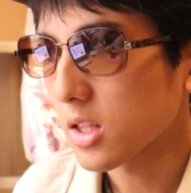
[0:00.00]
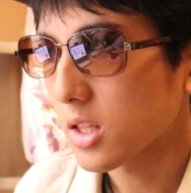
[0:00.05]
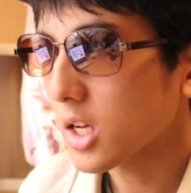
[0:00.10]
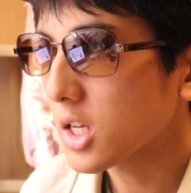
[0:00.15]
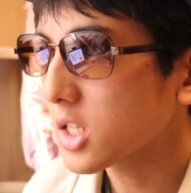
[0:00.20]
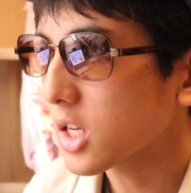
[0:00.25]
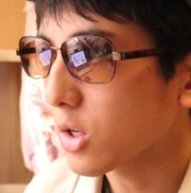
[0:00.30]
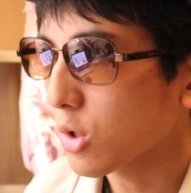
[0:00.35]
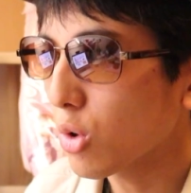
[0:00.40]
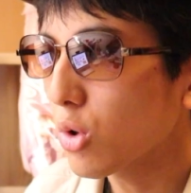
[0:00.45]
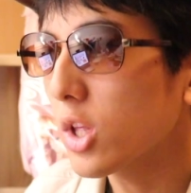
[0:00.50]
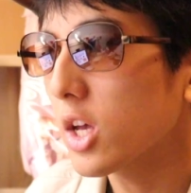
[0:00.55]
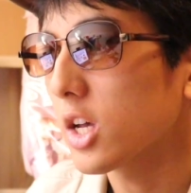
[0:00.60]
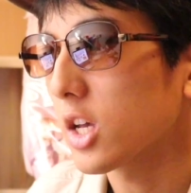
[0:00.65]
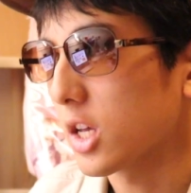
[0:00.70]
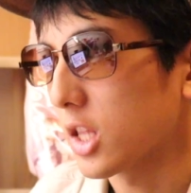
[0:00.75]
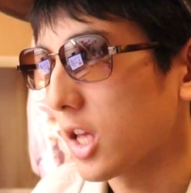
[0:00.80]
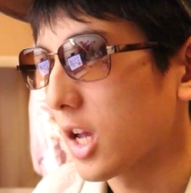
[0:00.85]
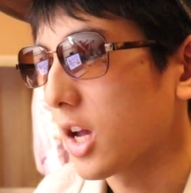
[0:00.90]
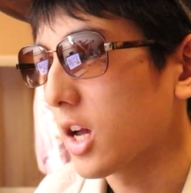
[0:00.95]
確か都
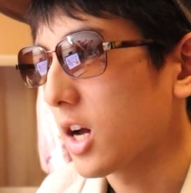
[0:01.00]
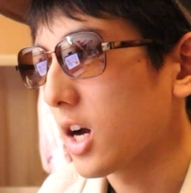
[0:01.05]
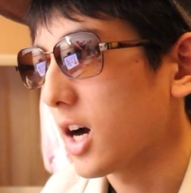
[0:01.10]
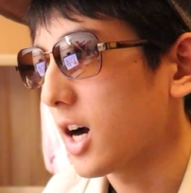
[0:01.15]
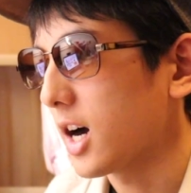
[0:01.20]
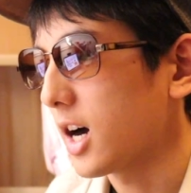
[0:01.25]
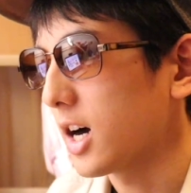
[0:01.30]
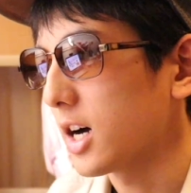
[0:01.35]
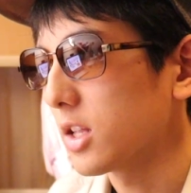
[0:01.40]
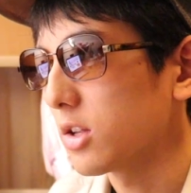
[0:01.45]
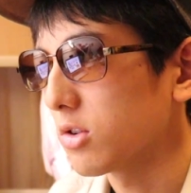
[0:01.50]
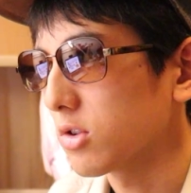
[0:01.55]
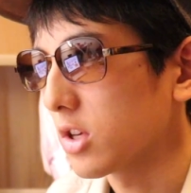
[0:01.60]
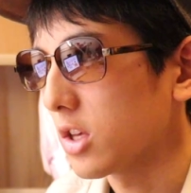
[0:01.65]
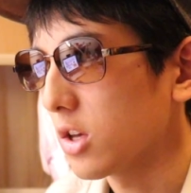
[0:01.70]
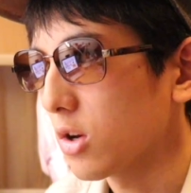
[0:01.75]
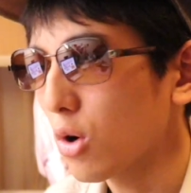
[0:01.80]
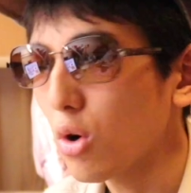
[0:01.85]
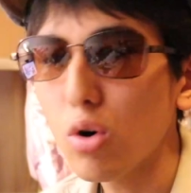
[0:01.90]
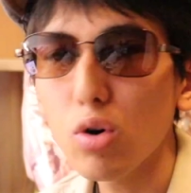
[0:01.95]
内にね、
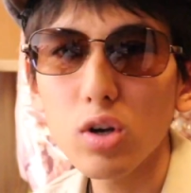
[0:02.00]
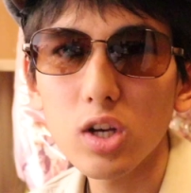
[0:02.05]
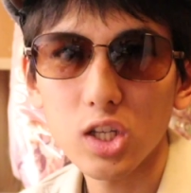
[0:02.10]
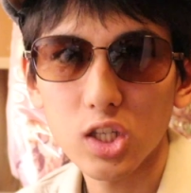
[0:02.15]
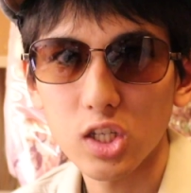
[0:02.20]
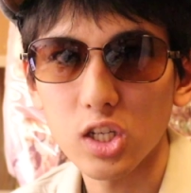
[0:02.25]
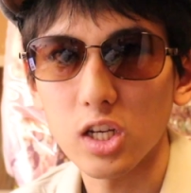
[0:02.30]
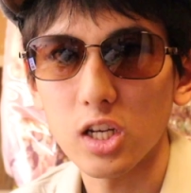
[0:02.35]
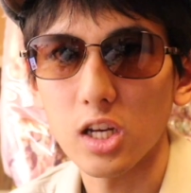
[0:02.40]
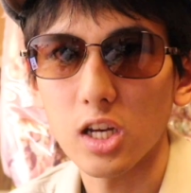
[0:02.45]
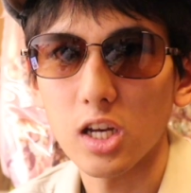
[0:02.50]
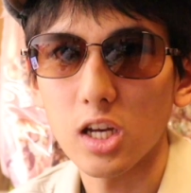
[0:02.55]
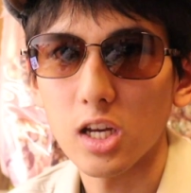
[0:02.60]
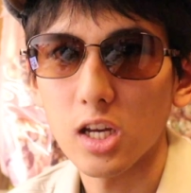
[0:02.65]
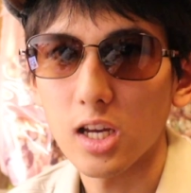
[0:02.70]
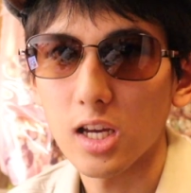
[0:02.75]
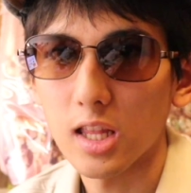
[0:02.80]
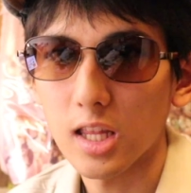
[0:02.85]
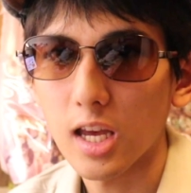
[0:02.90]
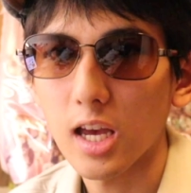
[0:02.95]
日本
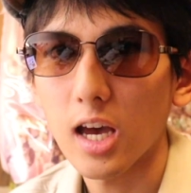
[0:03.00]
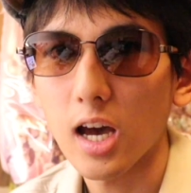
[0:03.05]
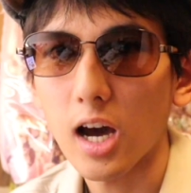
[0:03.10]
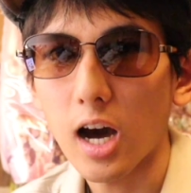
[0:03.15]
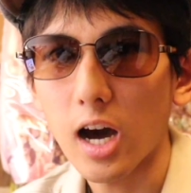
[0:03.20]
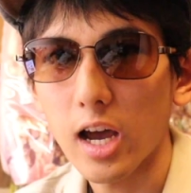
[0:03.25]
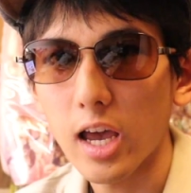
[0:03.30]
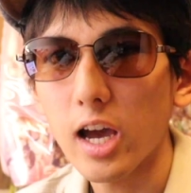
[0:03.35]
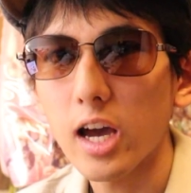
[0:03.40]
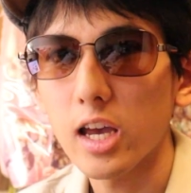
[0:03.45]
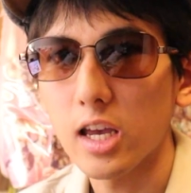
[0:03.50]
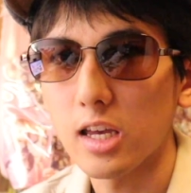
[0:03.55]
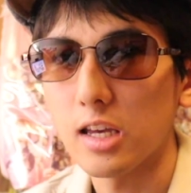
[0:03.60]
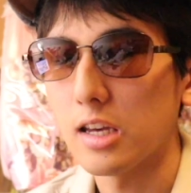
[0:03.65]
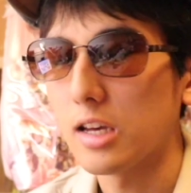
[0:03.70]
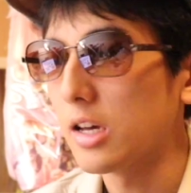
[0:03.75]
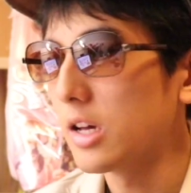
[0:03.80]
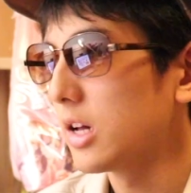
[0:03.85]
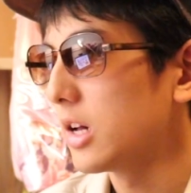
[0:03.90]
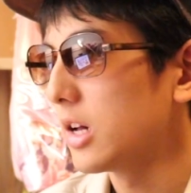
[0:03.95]
一ね、早
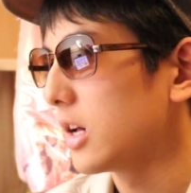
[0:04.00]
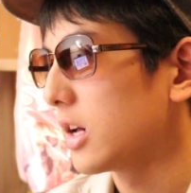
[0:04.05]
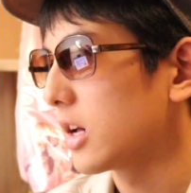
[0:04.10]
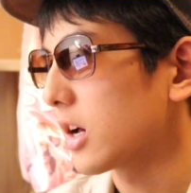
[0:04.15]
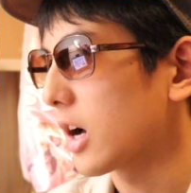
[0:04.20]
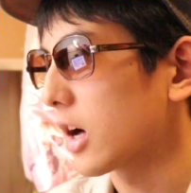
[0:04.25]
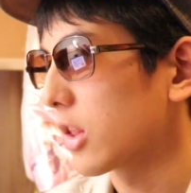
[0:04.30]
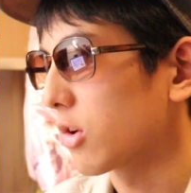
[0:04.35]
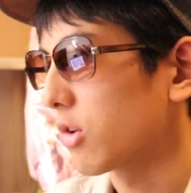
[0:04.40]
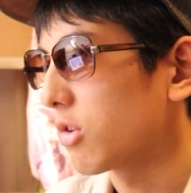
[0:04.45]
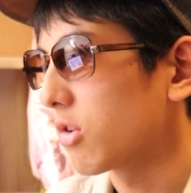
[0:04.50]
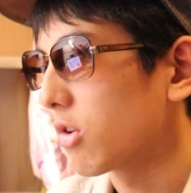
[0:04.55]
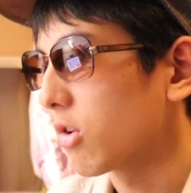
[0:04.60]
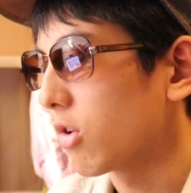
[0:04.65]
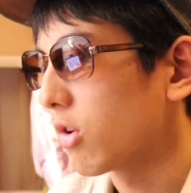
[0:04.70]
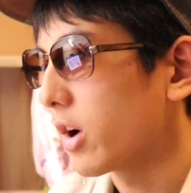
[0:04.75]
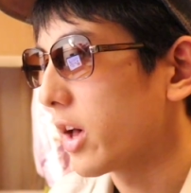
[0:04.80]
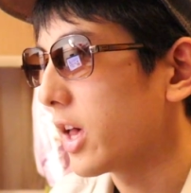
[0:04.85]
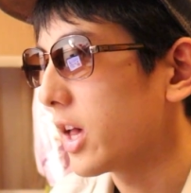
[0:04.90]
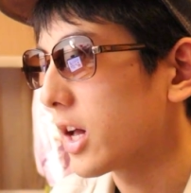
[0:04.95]
い、映
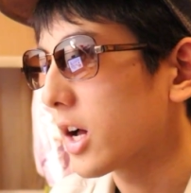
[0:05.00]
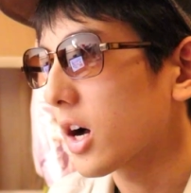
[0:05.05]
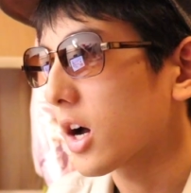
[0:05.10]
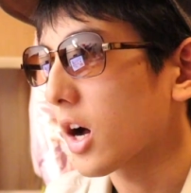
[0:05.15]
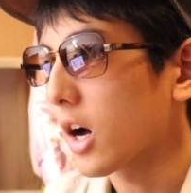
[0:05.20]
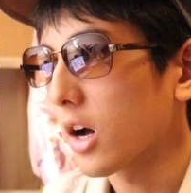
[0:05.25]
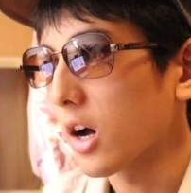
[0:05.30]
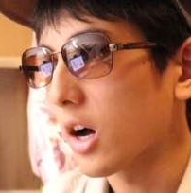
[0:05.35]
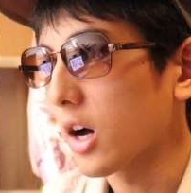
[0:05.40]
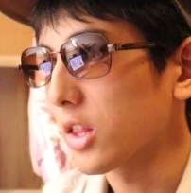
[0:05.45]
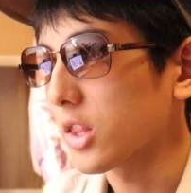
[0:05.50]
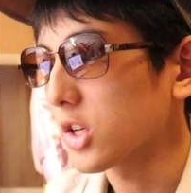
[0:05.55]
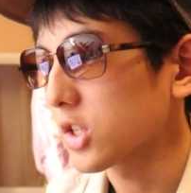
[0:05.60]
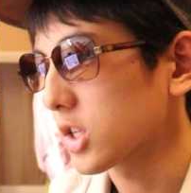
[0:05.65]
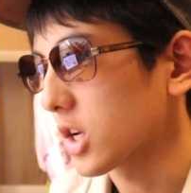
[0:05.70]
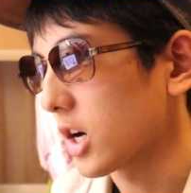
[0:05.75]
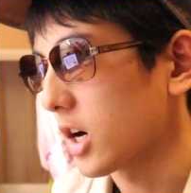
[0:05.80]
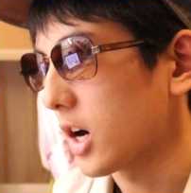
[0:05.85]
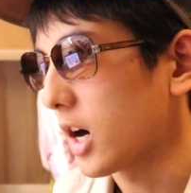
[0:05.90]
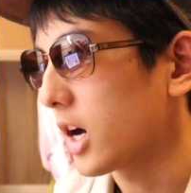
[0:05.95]
画館が
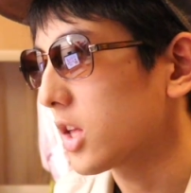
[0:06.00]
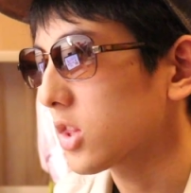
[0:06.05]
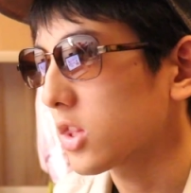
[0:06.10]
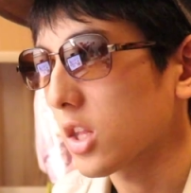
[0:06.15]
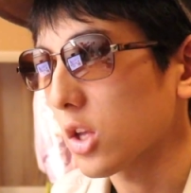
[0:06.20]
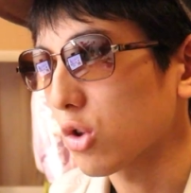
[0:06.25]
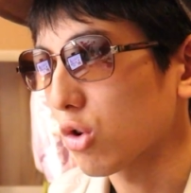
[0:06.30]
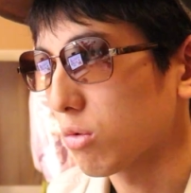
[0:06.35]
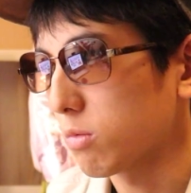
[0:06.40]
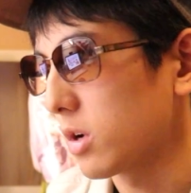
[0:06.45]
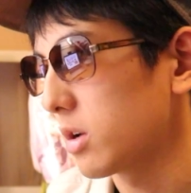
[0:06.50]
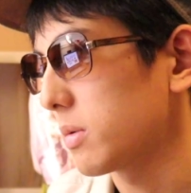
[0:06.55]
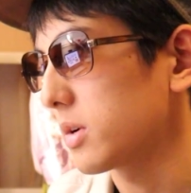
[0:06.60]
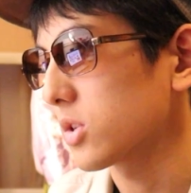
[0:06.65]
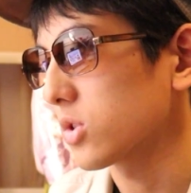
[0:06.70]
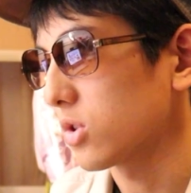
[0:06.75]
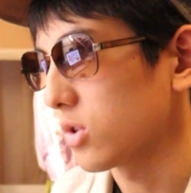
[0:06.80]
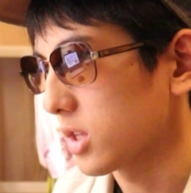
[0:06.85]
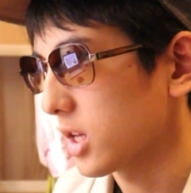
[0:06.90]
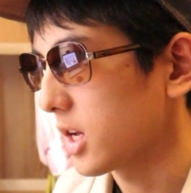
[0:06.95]
確かあったと思い
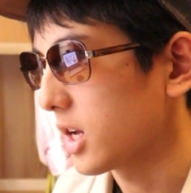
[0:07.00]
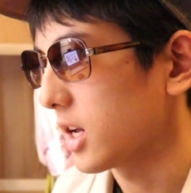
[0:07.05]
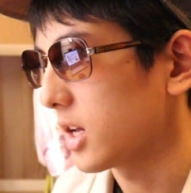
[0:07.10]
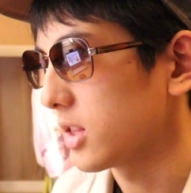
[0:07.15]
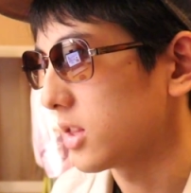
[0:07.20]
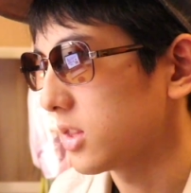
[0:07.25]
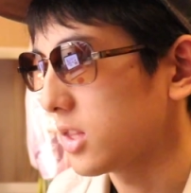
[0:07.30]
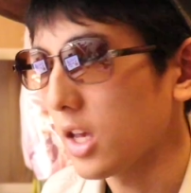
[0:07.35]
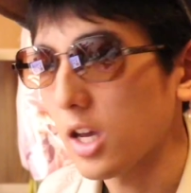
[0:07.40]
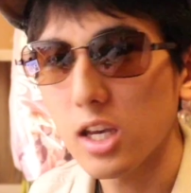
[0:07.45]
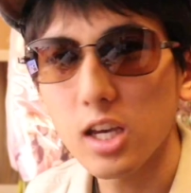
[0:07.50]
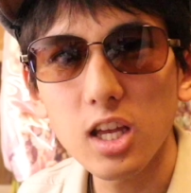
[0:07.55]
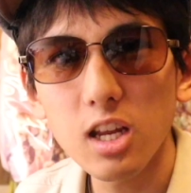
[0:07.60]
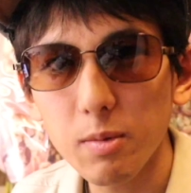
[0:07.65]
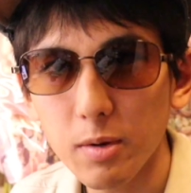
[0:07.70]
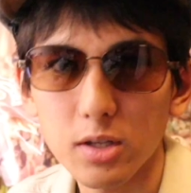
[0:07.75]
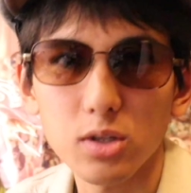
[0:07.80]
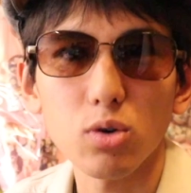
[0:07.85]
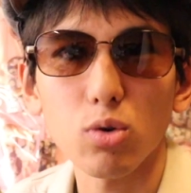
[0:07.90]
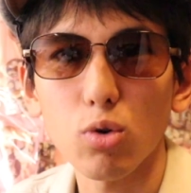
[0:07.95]
ますので、でき
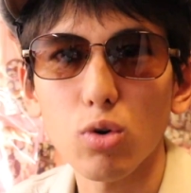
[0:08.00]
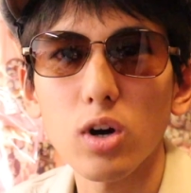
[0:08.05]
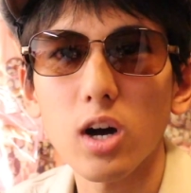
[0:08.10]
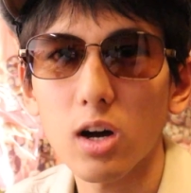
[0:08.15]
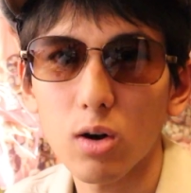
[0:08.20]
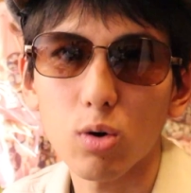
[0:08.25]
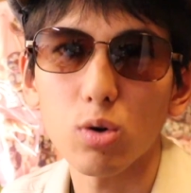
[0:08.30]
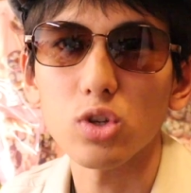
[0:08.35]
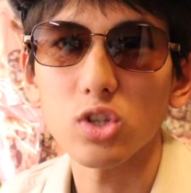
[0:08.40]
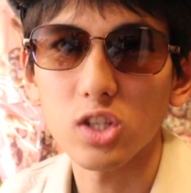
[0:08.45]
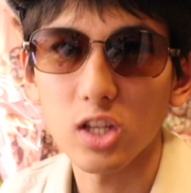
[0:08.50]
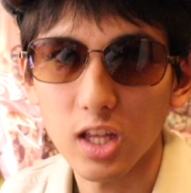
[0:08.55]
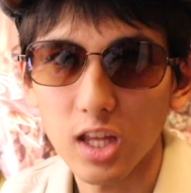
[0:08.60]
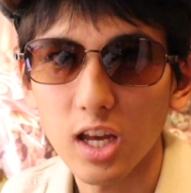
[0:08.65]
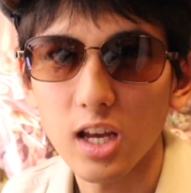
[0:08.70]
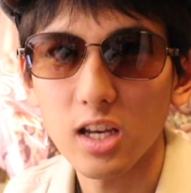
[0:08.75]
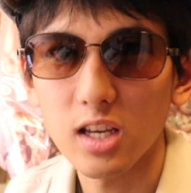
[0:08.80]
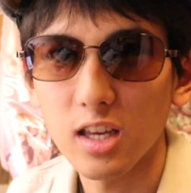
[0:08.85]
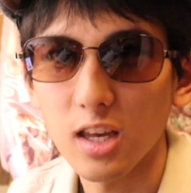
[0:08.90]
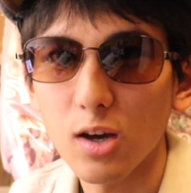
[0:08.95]
ればそこ確保して
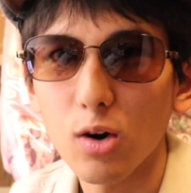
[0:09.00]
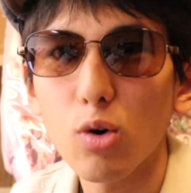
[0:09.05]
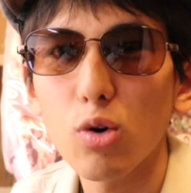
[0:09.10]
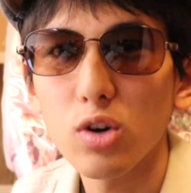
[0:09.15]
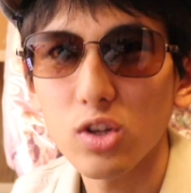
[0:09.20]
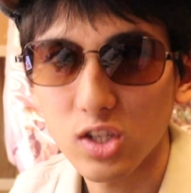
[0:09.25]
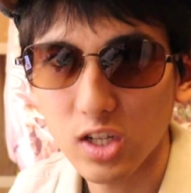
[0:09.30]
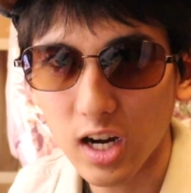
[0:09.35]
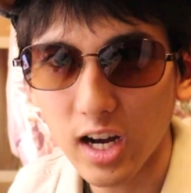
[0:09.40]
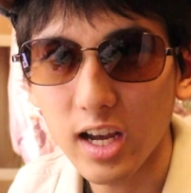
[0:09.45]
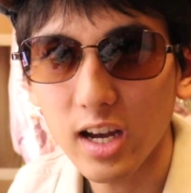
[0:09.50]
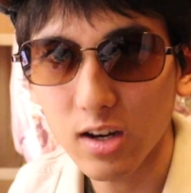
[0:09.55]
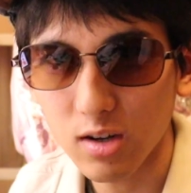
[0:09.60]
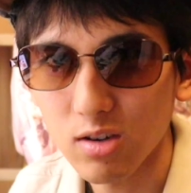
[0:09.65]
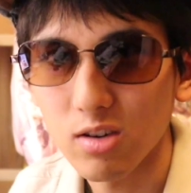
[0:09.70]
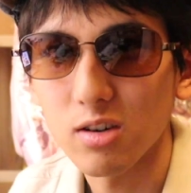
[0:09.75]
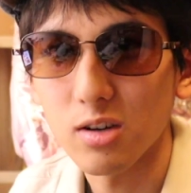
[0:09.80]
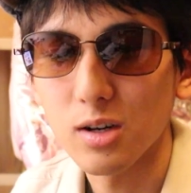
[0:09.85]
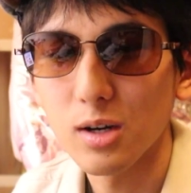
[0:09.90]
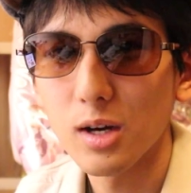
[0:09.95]
ね、日本一早
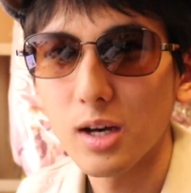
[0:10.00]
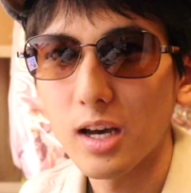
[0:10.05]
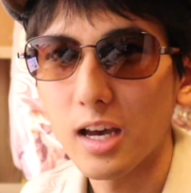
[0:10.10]
く、